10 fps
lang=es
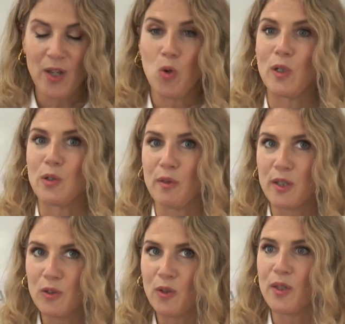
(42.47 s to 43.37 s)

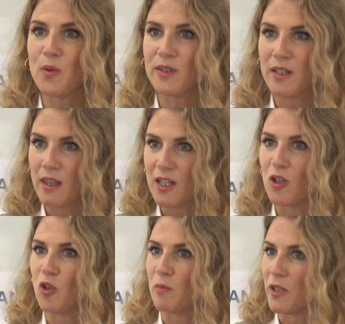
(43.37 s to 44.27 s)

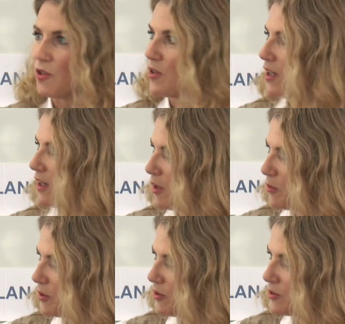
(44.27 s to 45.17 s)
455 millones de
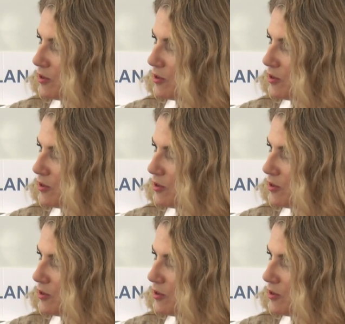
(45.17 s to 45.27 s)
euros